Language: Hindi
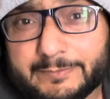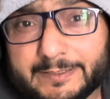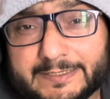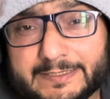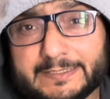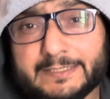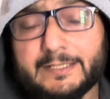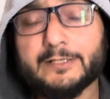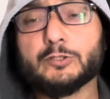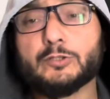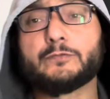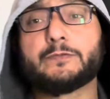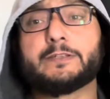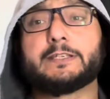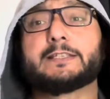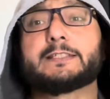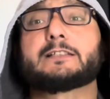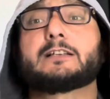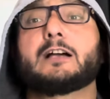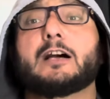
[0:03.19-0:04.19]
e का जो
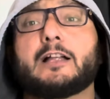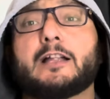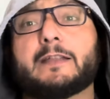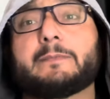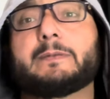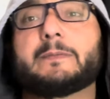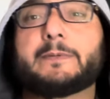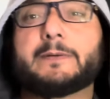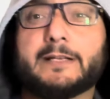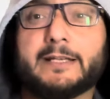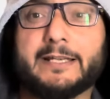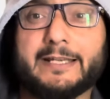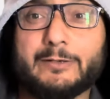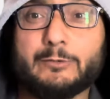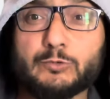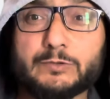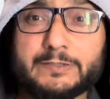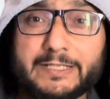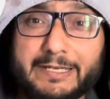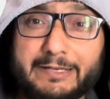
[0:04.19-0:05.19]
फिजिक्स का हार्ड पेपर आया है
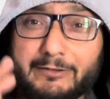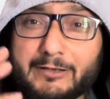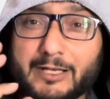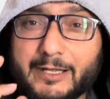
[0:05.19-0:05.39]
उससे केवल